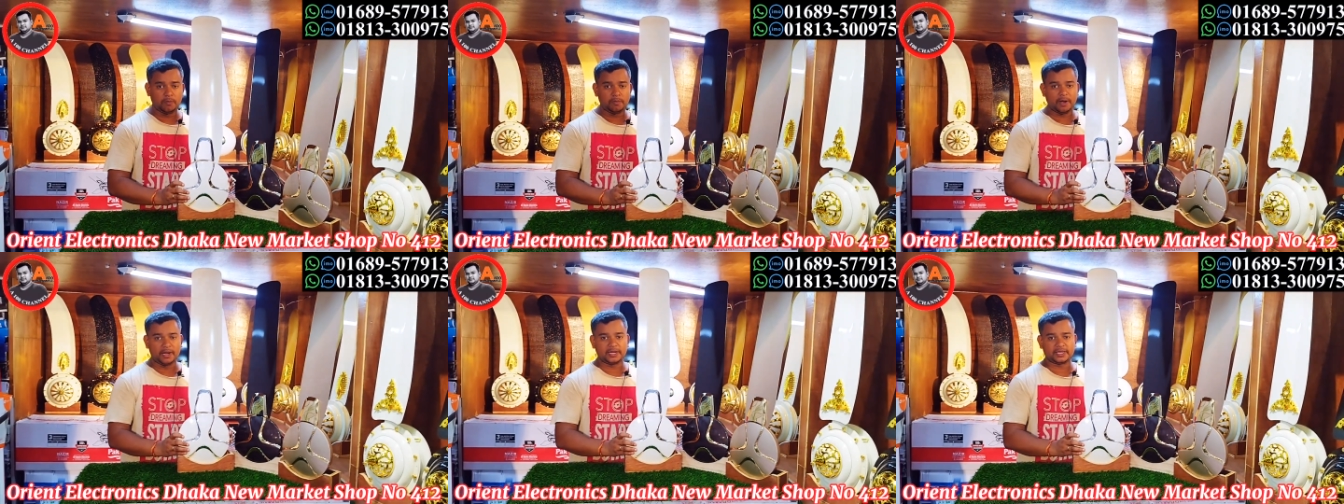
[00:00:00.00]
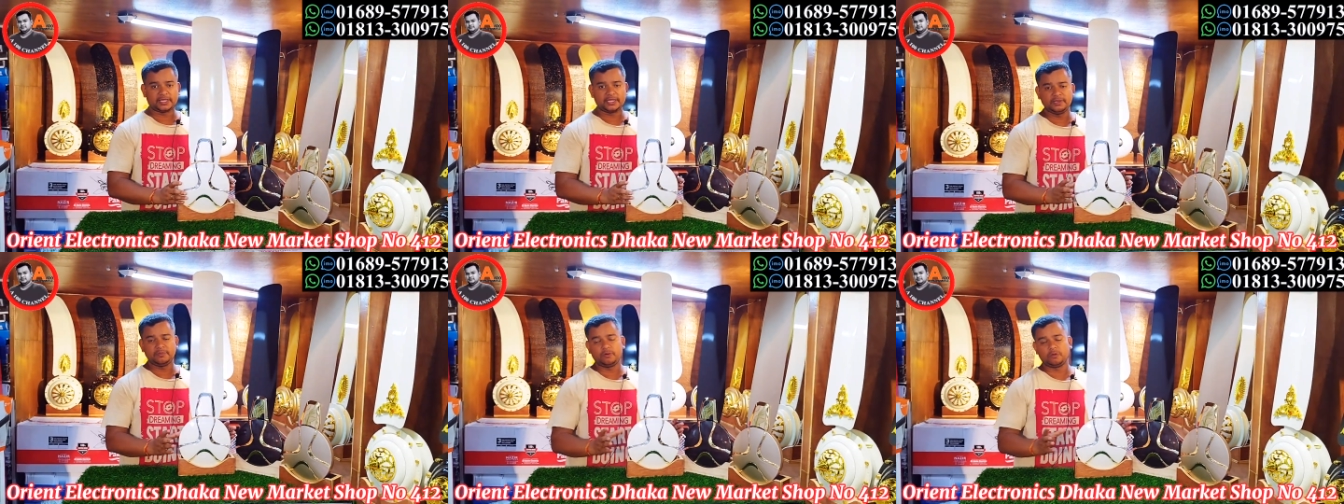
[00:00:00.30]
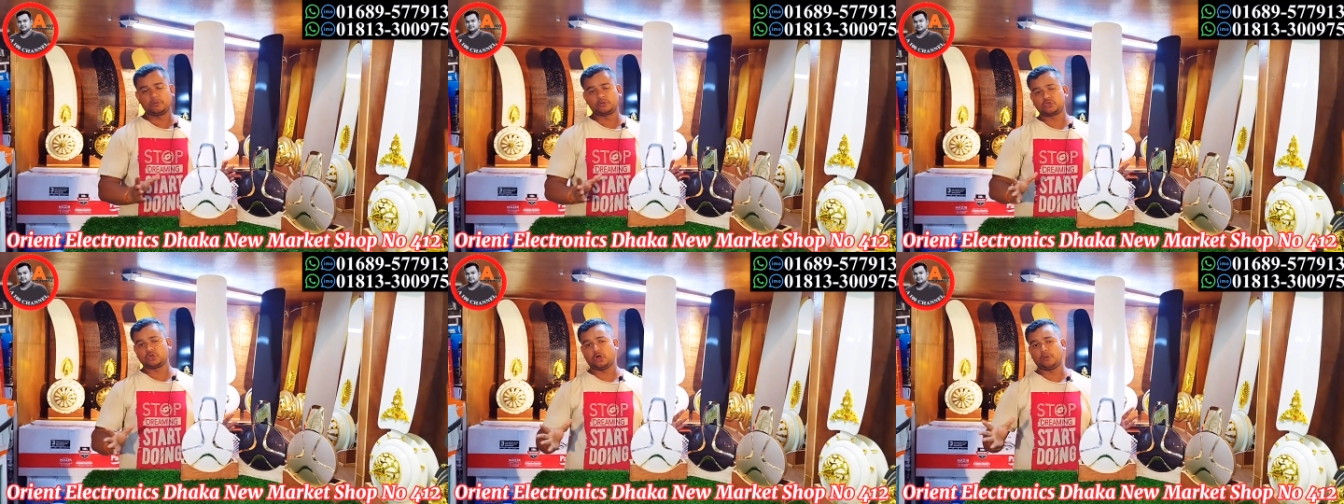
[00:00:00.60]
মানে কি
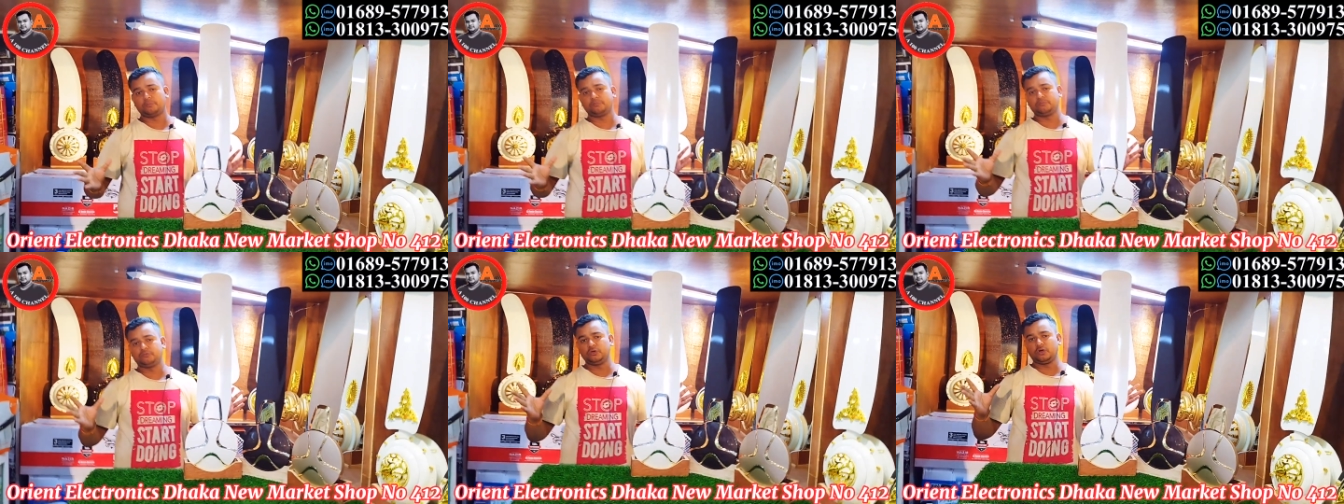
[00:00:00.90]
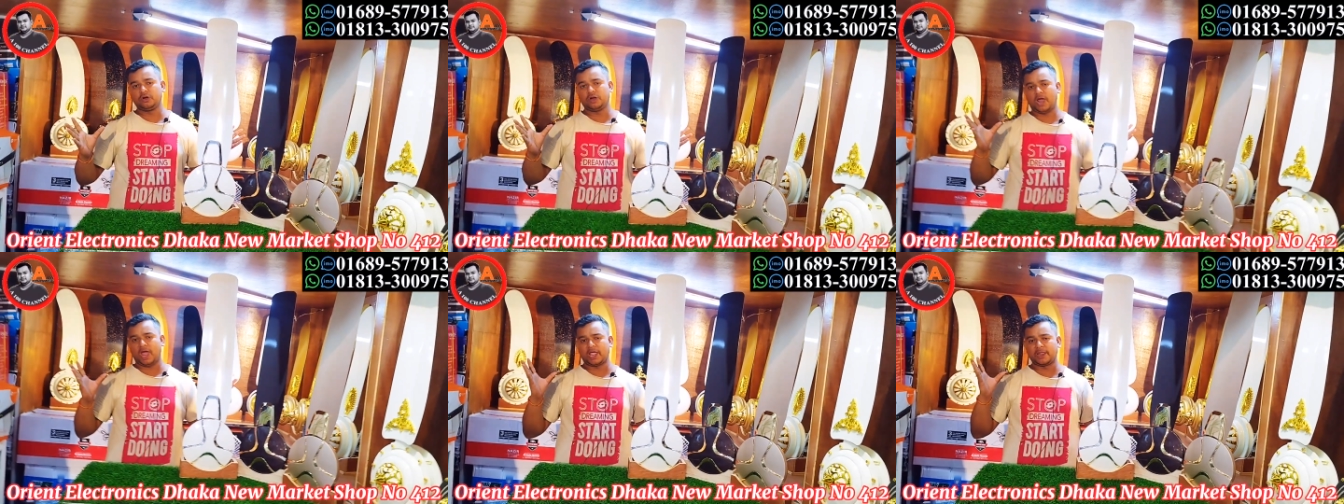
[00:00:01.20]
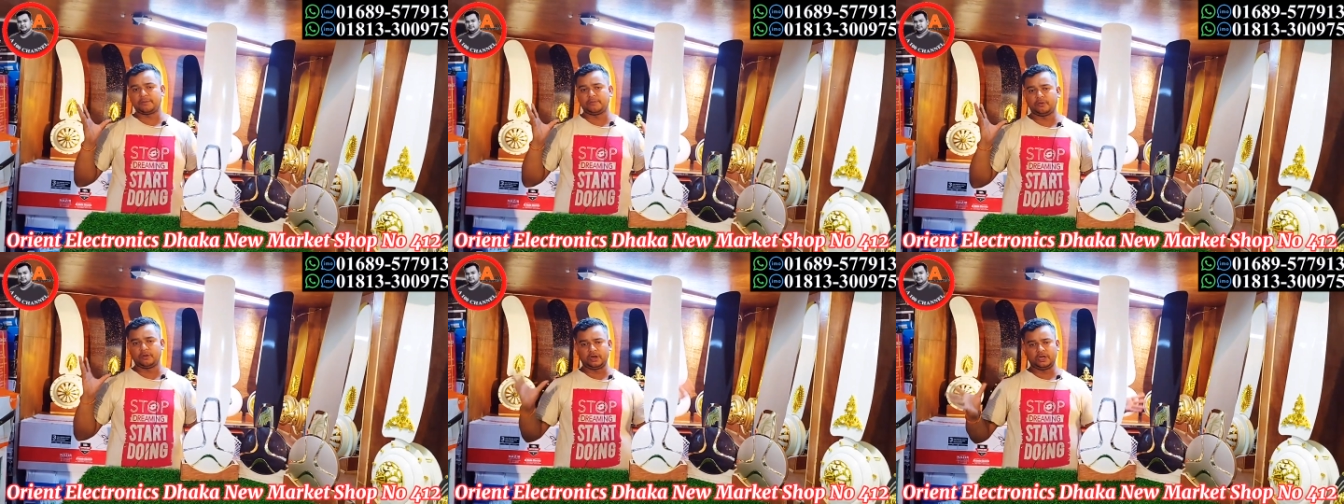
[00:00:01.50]
বলবো শব্দ নাই
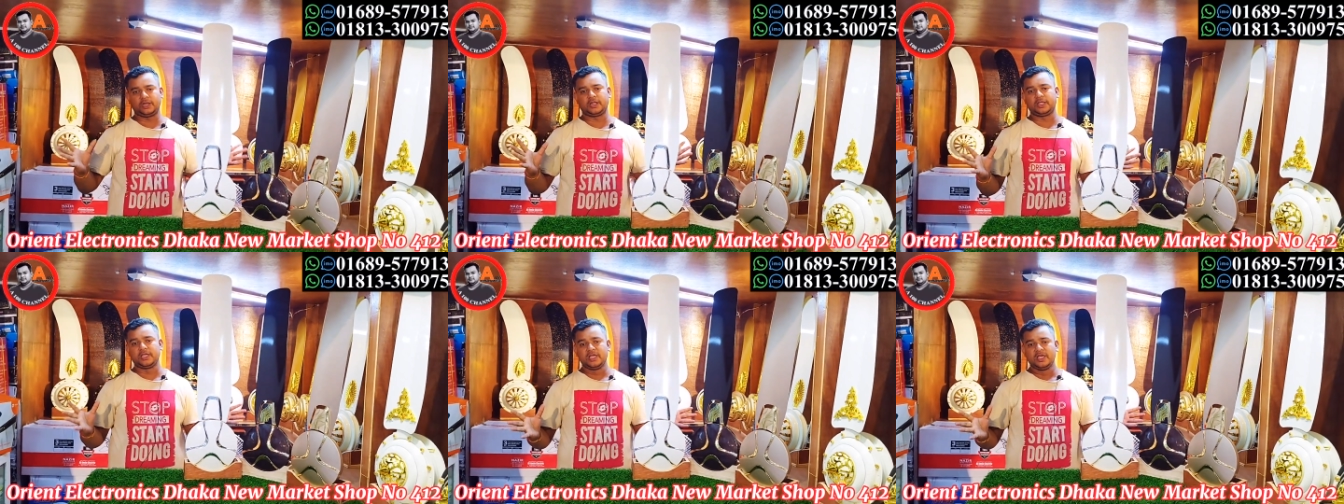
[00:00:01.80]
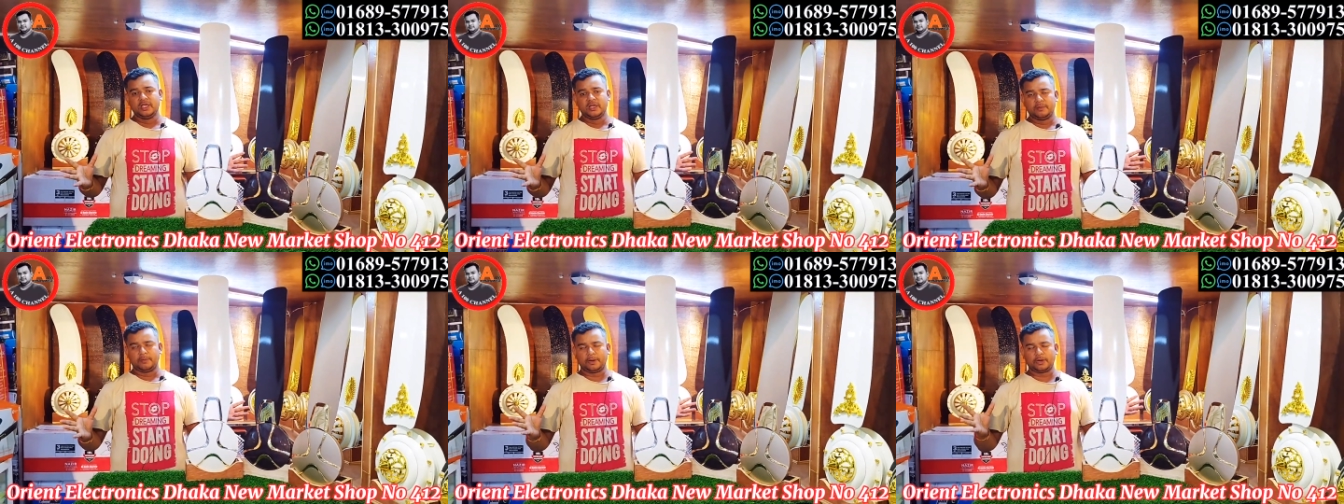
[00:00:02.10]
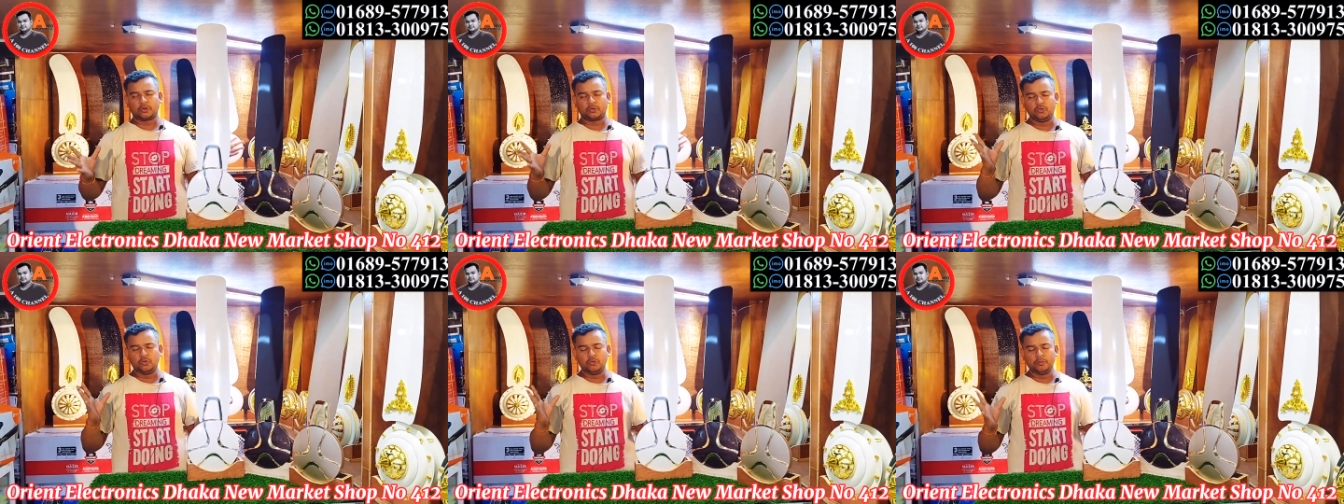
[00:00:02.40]
বললে
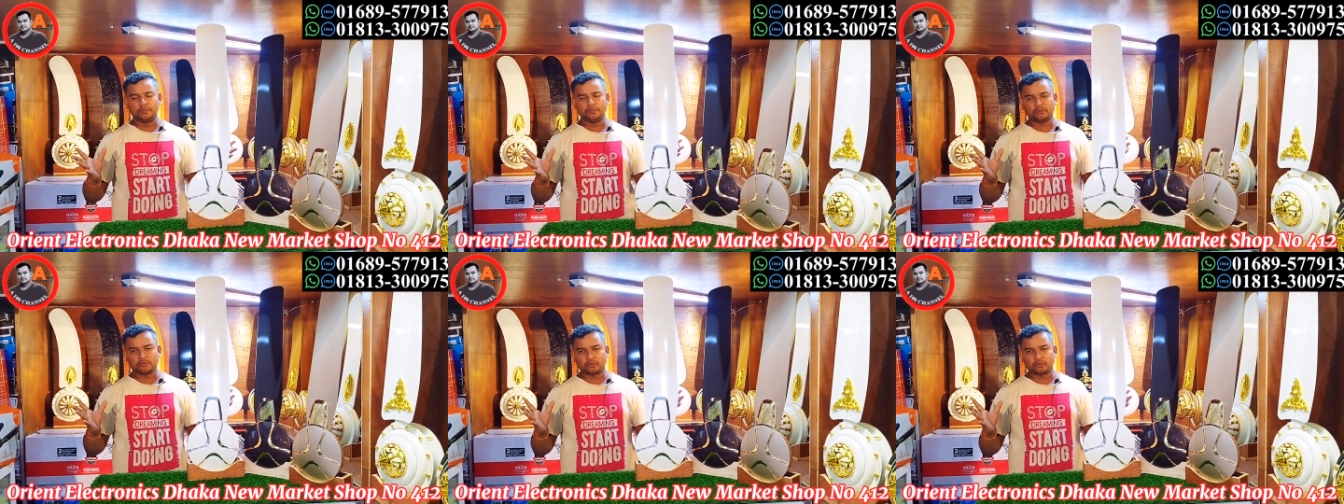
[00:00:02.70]
মানে ঘুম